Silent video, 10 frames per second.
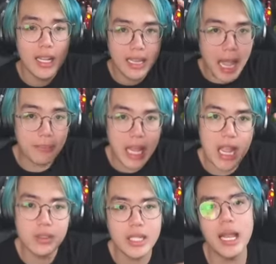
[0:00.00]
làm
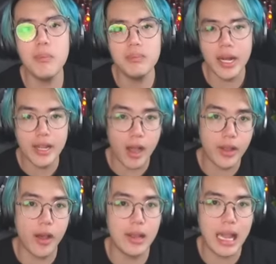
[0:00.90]
theo tiktok để coi
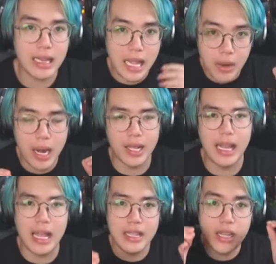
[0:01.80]
coi là liệu rằng
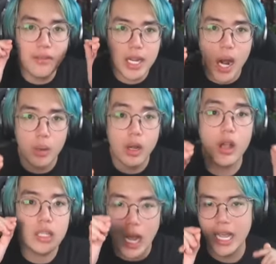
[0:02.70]
là những cái video đó
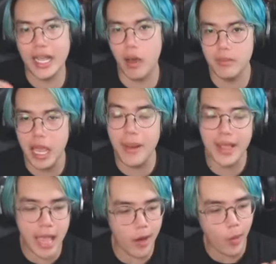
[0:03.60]
có thật hay không nha các
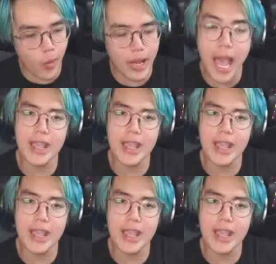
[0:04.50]
bạn nha ok